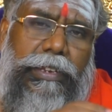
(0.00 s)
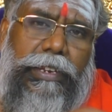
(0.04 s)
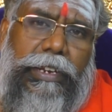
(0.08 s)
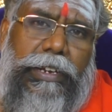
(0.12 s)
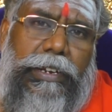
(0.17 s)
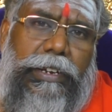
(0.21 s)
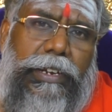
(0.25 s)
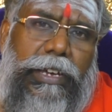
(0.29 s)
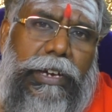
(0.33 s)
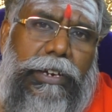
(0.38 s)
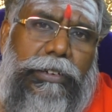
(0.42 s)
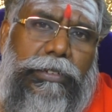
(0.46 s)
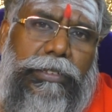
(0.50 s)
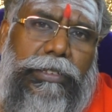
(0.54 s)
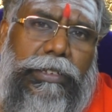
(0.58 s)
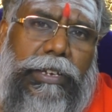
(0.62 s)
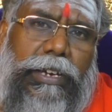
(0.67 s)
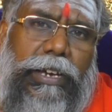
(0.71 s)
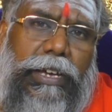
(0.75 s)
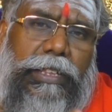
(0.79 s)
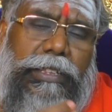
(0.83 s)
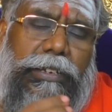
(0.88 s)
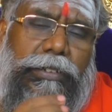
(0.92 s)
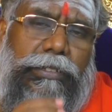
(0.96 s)
ரெண்டாவது
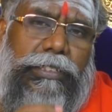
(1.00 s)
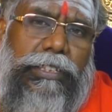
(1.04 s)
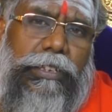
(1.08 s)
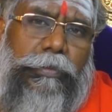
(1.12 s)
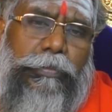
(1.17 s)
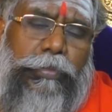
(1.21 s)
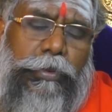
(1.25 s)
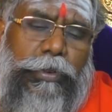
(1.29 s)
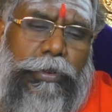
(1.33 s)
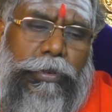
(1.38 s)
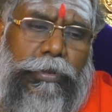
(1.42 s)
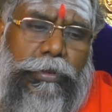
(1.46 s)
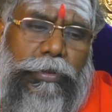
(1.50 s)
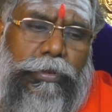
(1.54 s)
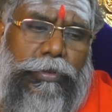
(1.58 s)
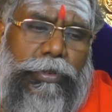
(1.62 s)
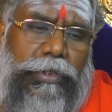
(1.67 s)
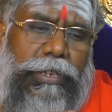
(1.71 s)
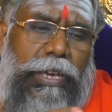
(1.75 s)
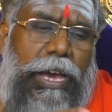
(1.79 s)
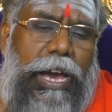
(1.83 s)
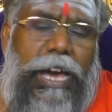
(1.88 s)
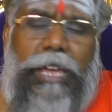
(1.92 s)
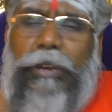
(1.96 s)
அதாவது
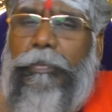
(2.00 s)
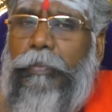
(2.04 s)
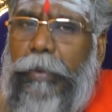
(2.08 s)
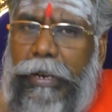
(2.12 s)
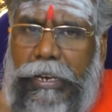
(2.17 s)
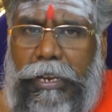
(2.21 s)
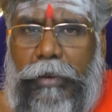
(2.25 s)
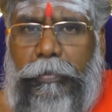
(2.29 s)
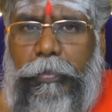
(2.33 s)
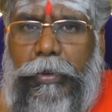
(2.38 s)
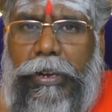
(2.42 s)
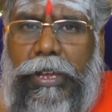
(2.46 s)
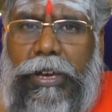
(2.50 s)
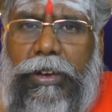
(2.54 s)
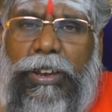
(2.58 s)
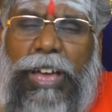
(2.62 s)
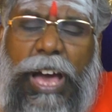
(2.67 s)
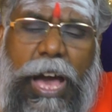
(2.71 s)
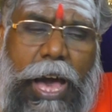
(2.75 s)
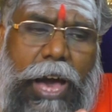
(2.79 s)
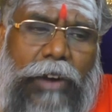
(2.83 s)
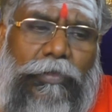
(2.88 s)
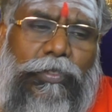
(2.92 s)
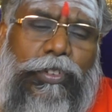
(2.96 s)
இப்போது யார் பண்ண
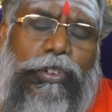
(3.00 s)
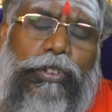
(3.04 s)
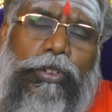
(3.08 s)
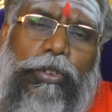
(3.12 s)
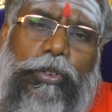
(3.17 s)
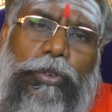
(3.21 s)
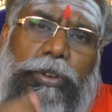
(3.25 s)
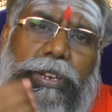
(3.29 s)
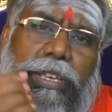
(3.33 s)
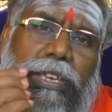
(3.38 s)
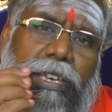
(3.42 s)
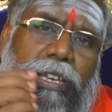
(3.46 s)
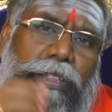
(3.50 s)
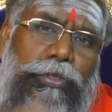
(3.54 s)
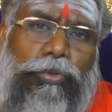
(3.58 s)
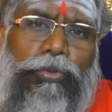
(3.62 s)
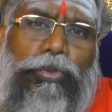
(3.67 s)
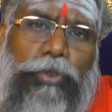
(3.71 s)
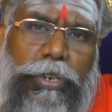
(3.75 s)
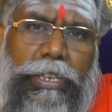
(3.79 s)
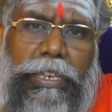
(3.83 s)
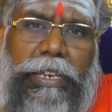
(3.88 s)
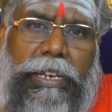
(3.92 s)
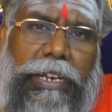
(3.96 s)
போகிறாங்களோ அவங்களுடைய
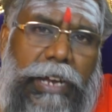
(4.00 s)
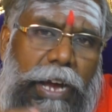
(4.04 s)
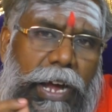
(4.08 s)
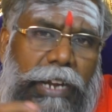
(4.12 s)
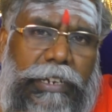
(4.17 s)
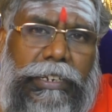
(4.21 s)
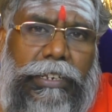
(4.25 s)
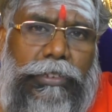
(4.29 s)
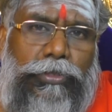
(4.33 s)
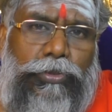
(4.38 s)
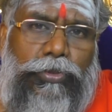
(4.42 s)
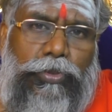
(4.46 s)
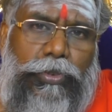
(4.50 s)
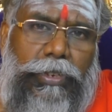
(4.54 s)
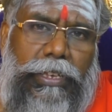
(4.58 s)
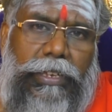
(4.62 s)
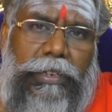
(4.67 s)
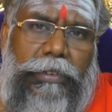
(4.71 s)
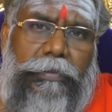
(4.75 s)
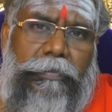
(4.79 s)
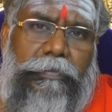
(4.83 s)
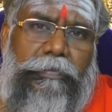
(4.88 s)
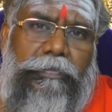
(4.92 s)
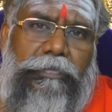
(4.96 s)
துணி காட்டன் துணி
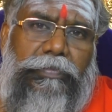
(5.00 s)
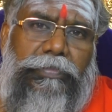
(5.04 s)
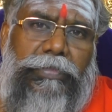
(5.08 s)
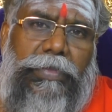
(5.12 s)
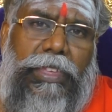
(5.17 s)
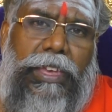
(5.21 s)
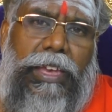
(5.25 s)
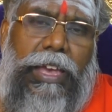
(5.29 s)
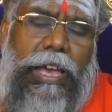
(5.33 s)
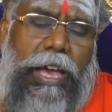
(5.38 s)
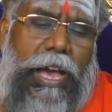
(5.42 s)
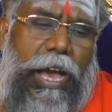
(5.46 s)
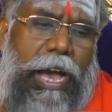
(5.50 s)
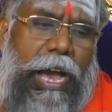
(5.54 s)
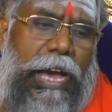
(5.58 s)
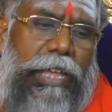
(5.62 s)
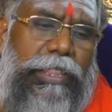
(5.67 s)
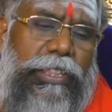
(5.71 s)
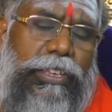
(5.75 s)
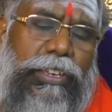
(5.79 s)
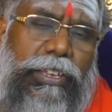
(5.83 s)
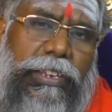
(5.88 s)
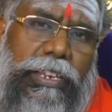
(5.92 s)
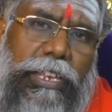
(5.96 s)

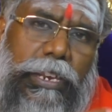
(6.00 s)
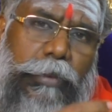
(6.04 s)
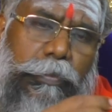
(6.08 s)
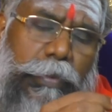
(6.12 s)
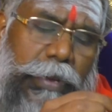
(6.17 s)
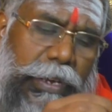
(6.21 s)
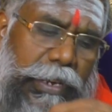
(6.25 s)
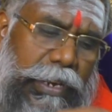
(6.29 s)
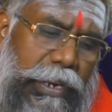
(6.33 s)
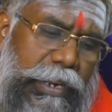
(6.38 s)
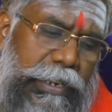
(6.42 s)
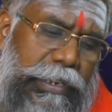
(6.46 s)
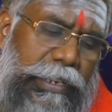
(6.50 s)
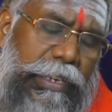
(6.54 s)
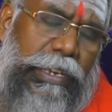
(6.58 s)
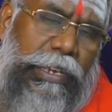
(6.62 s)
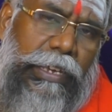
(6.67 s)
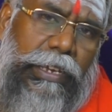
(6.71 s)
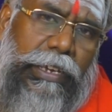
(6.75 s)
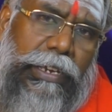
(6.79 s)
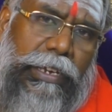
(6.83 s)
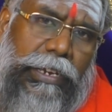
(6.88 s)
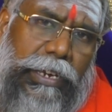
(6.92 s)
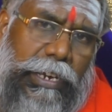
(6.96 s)
அதையும் நெருப்பில் காட்டி
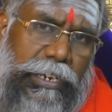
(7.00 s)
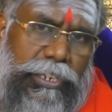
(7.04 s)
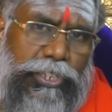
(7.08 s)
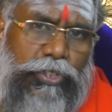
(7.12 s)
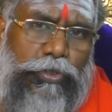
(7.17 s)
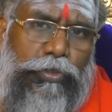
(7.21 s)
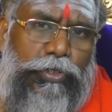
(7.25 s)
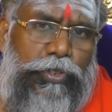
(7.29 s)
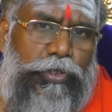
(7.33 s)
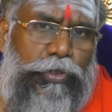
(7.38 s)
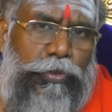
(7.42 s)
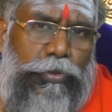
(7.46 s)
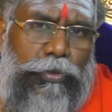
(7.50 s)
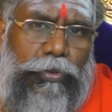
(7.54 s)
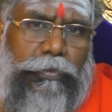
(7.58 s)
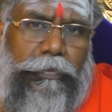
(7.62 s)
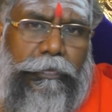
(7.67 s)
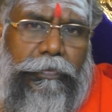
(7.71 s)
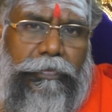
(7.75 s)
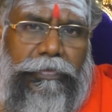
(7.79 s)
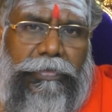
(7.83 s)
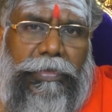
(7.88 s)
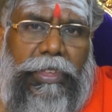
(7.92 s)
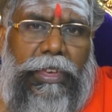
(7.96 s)
கரிச்சு வச்சுக்கணும்
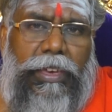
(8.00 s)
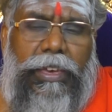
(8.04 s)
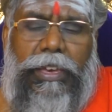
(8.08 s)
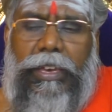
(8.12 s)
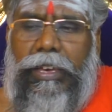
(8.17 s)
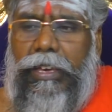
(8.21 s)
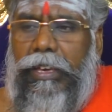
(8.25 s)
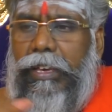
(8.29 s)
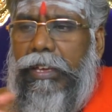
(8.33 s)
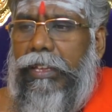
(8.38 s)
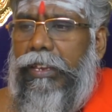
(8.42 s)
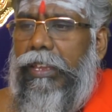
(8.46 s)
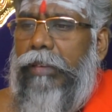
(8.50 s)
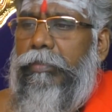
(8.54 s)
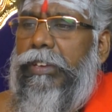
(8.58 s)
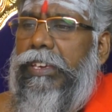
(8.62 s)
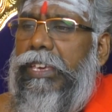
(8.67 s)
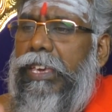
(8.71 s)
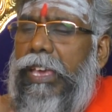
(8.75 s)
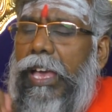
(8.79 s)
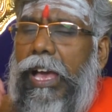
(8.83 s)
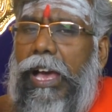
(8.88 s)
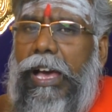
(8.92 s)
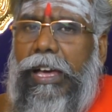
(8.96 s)

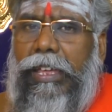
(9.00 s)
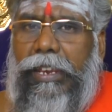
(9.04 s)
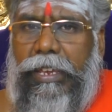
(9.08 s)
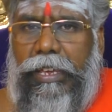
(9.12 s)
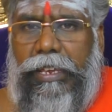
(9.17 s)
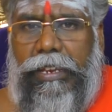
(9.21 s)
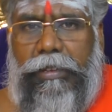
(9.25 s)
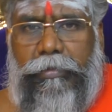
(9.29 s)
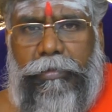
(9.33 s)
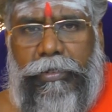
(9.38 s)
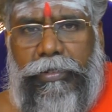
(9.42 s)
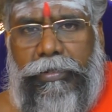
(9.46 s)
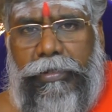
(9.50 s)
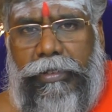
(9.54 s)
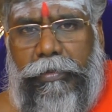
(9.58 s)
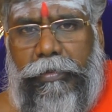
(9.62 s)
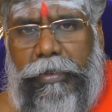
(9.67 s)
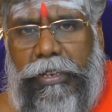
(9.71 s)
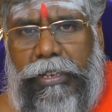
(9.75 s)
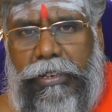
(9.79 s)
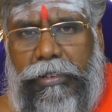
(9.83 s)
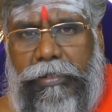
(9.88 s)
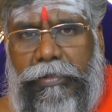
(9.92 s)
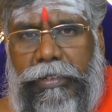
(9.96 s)
நமக்கு யாரை நம்ம
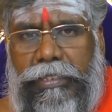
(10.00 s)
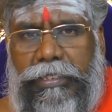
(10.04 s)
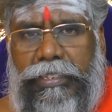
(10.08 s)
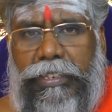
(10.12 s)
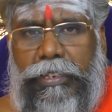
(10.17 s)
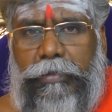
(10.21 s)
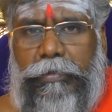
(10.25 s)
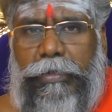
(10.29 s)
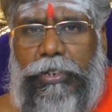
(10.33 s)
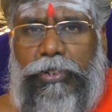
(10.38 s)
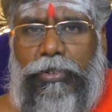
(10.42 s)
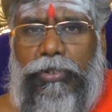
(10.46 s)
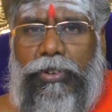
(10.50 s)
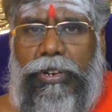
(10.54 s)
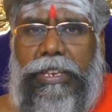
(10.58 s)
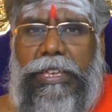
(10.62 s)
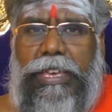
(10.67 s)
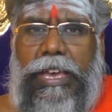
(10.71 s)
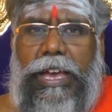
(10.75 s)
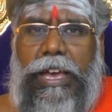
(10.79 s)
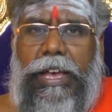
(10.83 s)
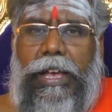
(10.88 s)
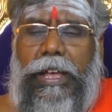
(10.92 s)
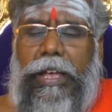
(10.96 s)
விரும்பியாரோ வசியம் பண்ணணும்
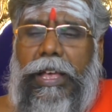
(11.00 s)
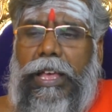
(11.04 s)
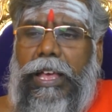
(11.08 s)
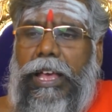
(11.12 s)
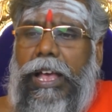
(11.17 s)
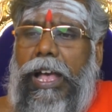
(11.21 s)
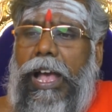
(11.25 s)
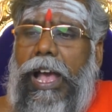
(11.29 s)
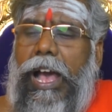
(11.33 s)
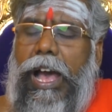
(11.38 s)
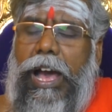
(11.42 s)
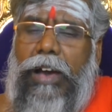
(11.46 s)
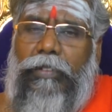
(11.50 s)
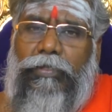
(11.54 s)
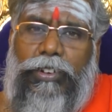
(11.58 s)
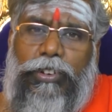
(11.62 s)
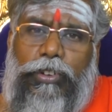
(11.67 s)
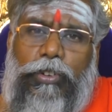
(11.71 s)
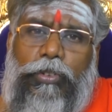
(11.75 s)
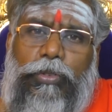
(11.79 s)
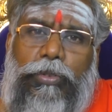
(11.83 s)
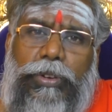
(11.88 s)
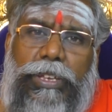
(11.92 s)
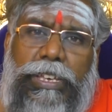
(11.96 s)
இல்லையா
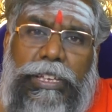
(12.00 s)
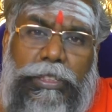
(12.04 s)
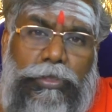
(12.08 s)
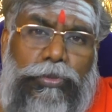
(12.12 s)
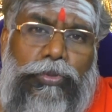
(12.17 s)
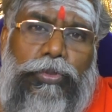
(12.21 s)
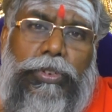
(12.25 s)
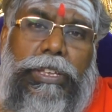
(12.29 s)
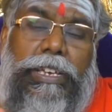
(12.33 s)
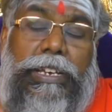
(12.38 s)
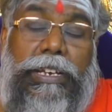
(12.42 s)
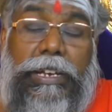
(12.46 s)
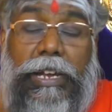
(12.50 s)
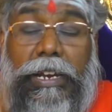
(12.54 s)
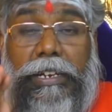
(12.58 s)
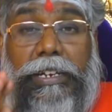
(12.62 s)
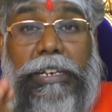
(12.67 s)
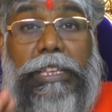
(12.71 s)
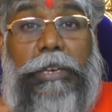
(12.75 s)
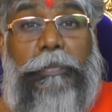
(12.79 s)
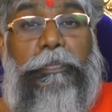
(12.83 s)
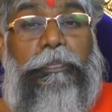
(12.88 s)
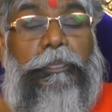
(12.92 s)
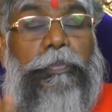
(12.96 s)
அவங்களுடைய துணி
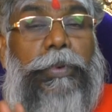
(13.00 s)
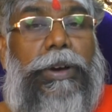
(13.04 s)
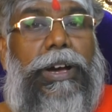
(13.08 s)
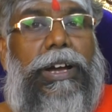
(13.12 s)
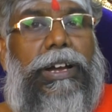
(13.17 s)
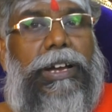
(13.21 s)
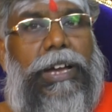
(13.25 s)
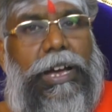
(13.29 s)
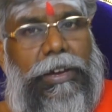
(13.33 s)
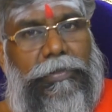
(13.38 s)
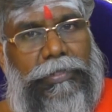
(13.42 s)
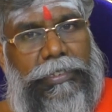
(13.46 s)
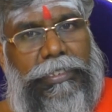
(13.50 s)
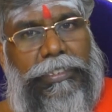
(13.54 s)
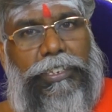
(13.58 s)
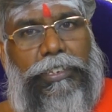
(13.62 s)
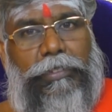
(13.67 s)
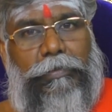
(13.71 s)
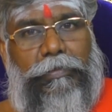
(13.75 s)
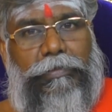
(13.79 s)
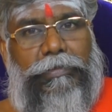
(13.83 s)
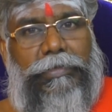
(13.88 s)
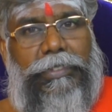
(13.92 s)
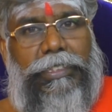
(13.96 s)
கண்டிப்பாக
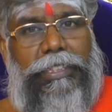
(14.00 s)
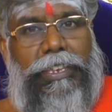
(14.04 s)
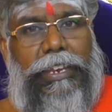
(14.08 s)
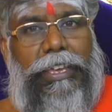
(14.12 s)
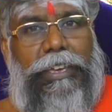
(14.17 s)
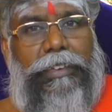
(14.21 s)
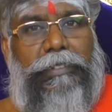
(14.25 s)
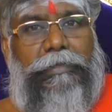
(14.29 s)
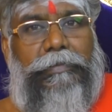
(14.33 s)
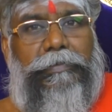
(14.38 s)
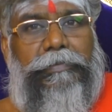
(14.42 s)
அவசியம் இதில்